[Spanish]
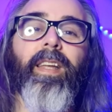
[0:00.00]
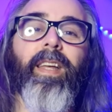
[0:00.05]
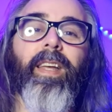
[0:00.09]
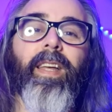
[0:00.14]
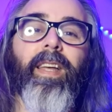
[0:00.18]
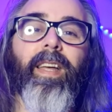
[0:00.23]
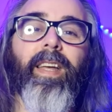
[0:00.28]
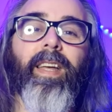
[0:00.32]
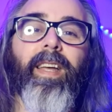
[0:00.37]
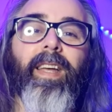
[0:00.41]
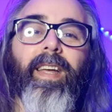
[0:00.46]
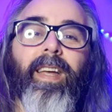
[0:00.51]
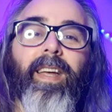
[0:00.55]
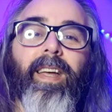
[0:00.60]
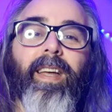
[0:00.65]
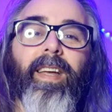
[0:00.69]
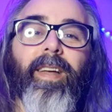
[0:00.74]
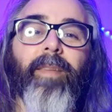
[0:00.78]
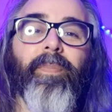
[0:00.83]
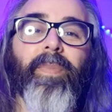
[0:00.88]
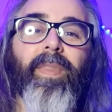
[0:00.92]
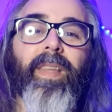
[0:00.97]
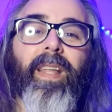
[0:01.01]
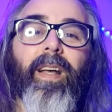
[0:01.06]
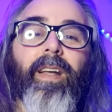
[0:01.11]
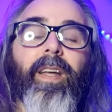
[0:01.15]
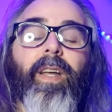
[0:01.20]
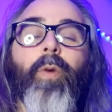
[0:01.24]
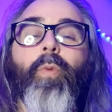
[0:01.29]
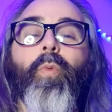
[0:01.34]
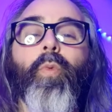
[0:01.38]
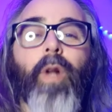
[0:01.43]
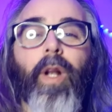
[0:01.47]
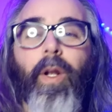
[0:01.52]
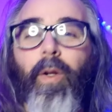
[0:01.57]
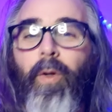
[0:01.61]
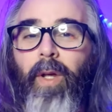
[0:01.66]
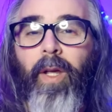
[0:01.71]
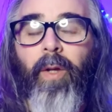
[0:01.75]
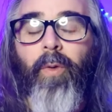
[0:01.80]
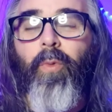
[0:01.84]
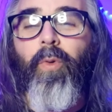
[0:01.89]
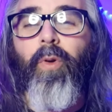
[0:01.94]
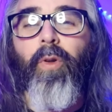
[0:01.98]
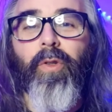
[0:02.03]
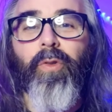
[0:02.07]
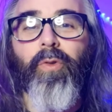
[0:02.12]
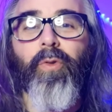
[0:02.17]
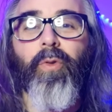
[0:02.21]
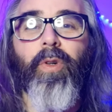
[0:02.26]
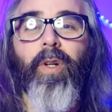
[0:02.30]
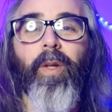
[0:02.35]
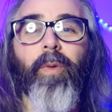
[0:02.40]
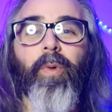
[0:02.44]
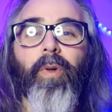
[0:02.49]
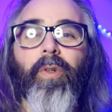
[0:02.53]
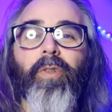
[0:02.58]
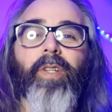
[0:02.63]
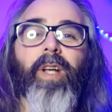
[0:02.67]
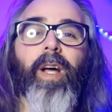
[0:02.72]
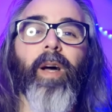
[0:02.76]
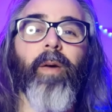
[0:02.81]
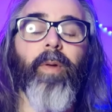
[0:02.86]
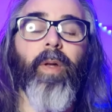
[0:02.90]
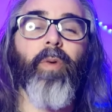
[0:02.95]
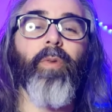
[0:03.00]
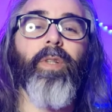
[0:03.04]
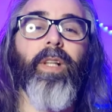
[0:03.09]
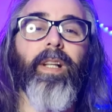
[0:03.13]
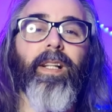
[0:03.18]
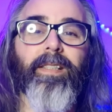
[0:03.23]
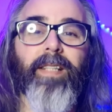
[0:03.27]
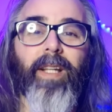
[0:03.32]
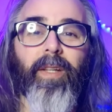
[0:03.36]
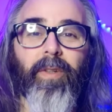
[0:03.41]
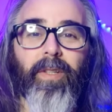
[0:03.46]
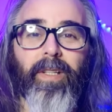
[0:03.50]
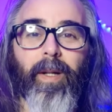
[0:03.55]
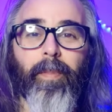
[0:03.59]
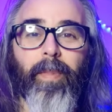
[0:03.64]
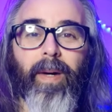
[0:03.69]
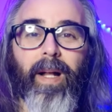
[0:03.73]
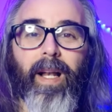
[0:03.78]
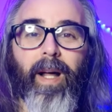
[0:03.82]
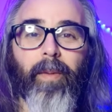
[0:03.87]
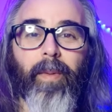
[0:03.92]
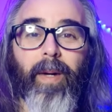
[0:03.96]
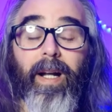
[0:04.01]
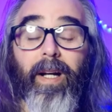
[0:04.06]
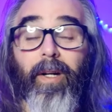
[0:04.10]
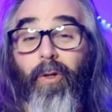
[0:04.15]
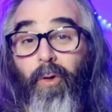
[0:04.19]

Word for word: eh, eh, en uno de sus libros había utilizado esta palabra.